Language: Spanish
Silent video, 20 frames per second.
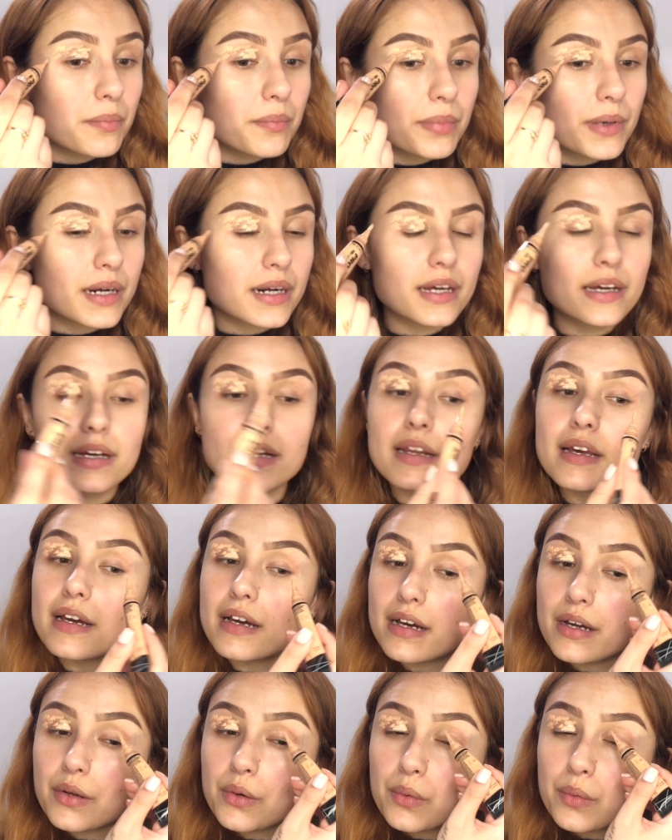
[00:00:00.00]
para
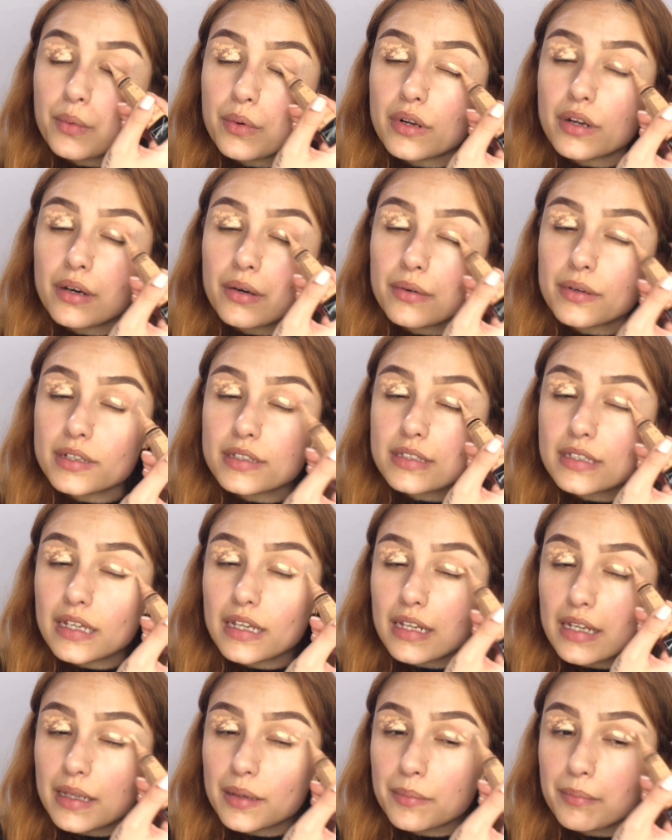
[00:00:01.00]
crear una base
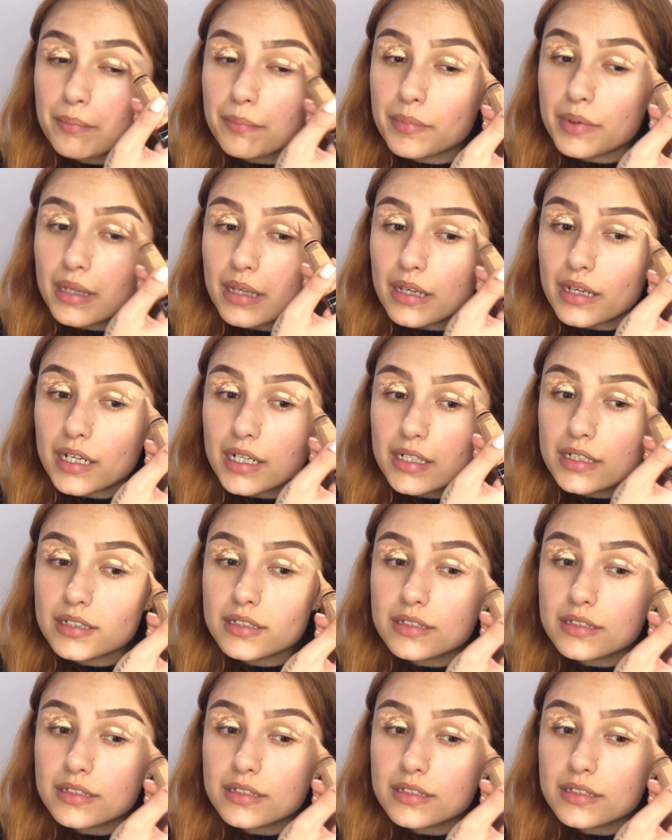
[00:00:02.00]
limpia.